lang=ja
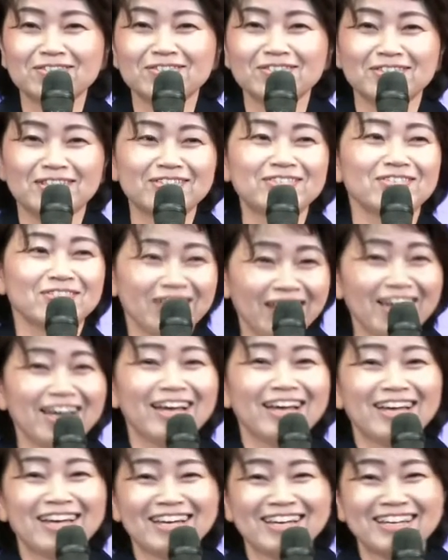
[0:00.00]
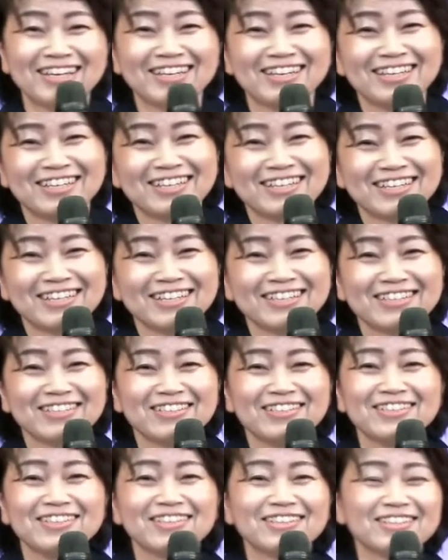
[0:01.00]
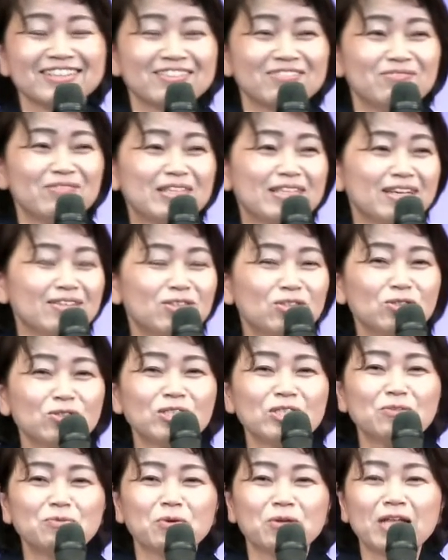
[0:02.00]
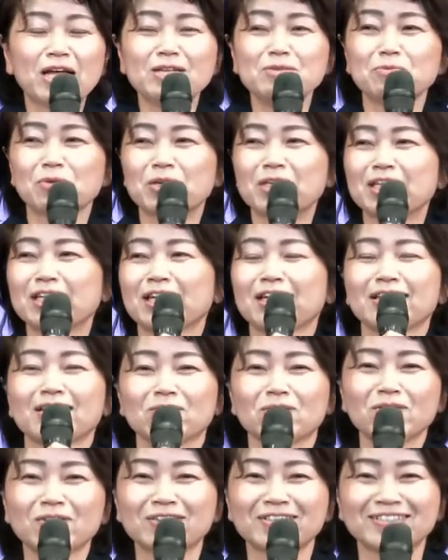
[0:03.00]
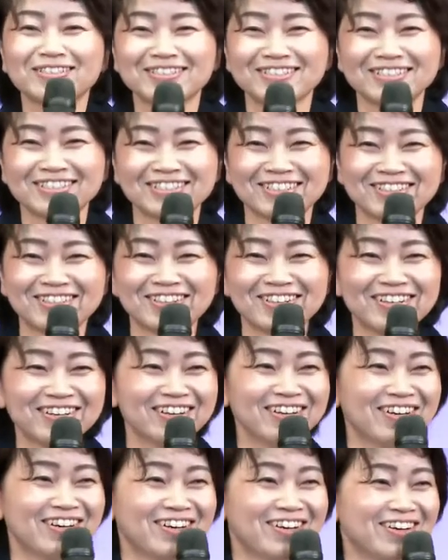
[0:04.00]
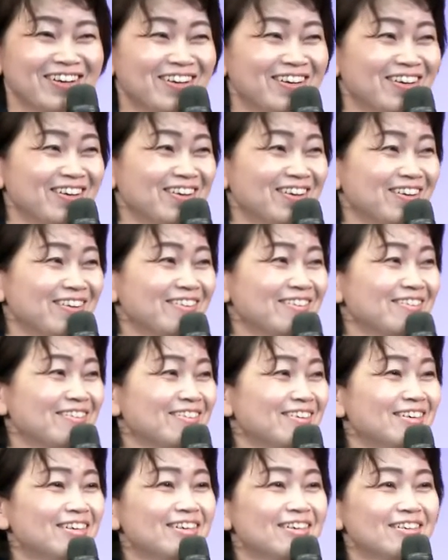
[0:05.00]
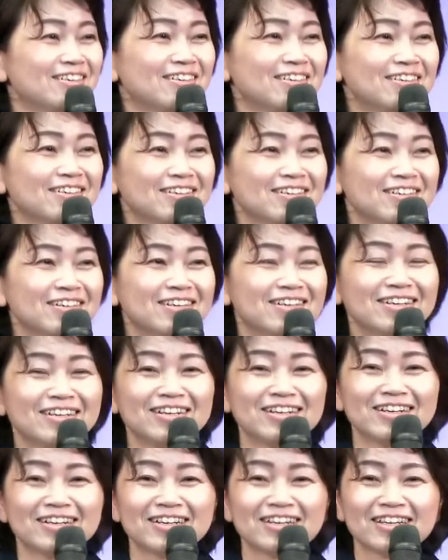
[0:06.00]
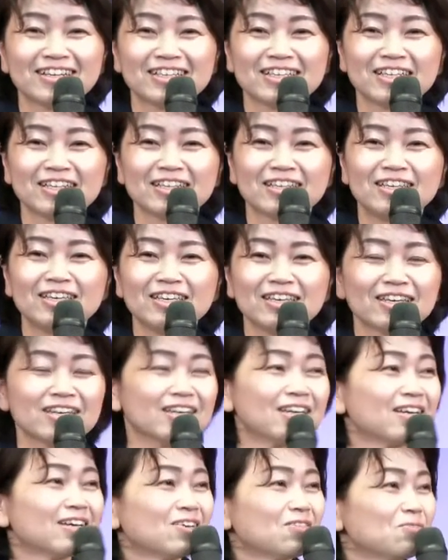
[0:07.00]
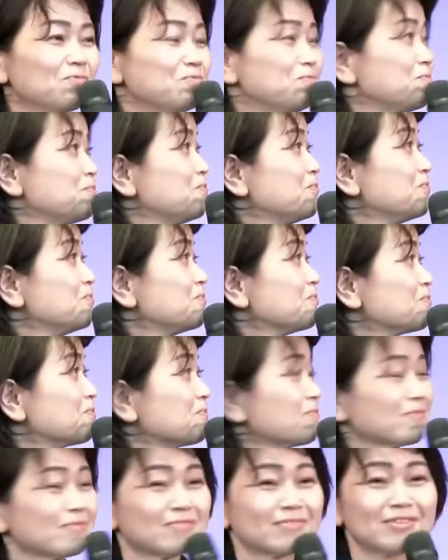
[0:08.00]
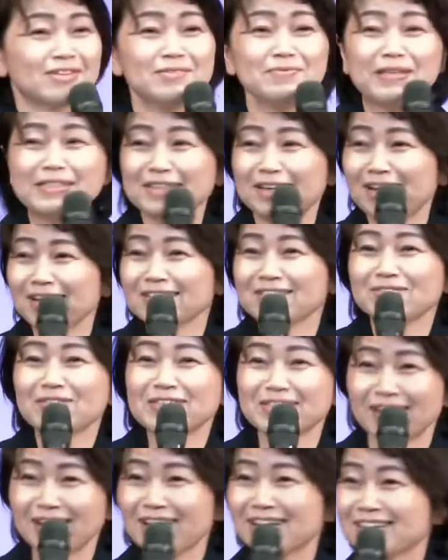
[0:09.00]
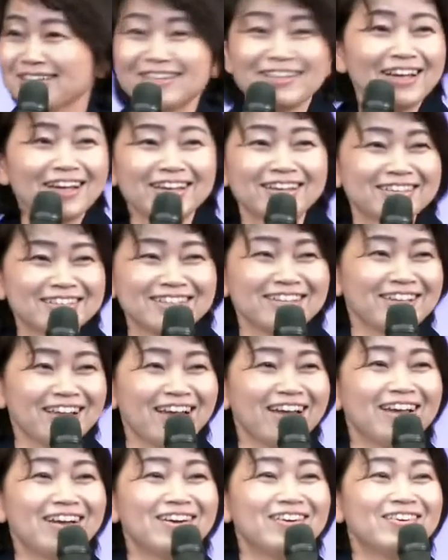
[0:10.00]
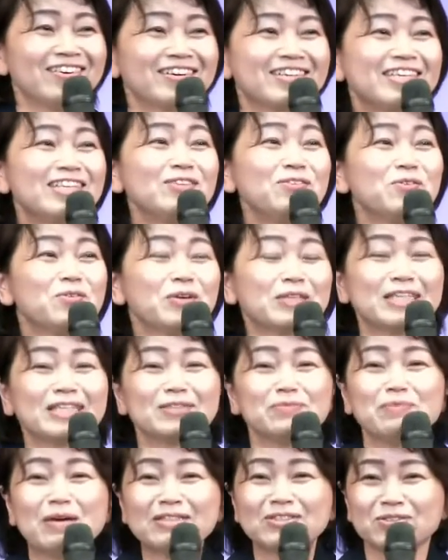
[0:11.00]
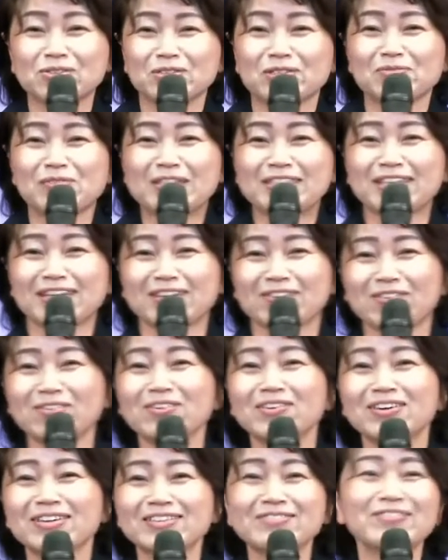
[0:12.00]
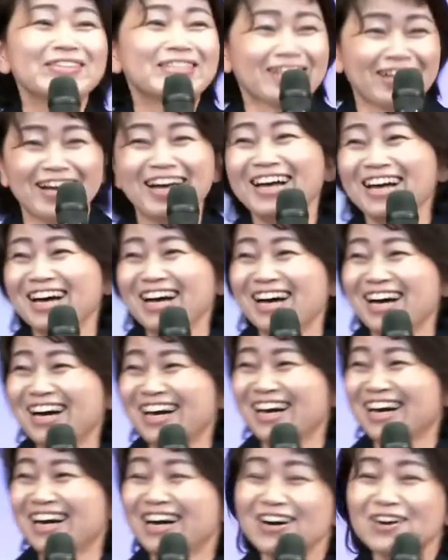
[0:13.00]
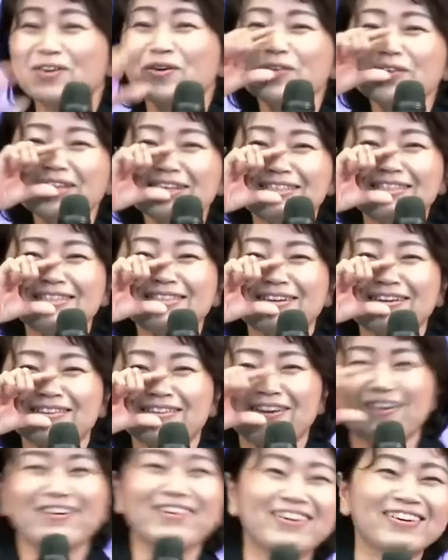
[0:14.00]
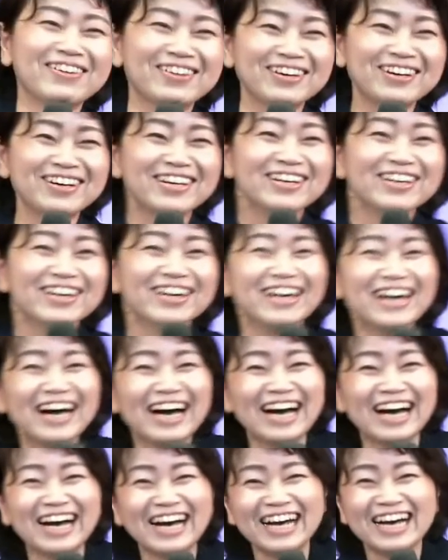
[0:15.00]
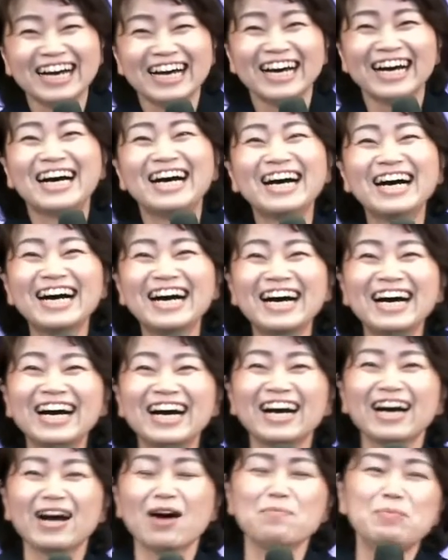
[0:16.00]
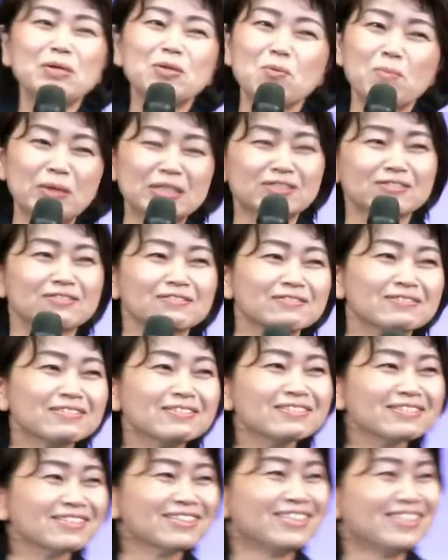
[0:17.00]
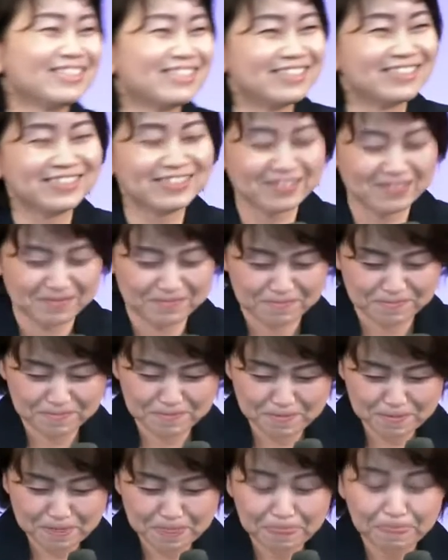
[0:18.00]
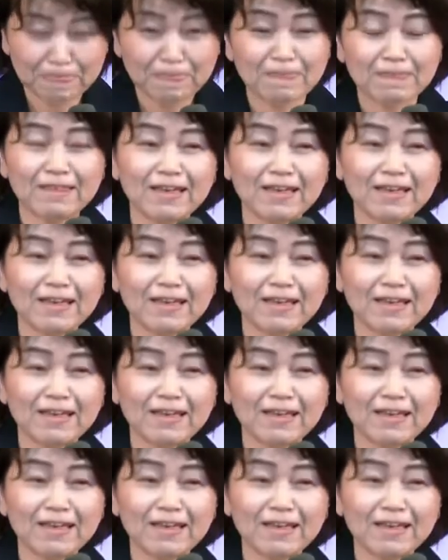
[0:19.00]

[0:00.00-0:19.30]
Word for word: んですよね。So for this corona situation, まだ通知も何も来てないけど。uh, the Japanese government is uh, giving out uh, 100,000 yen. 来てない来てない。昨日私マスク来ましたけど、来ましたかこんなちっちゃかった I received the mask,、uh, finally received the mask to my house.、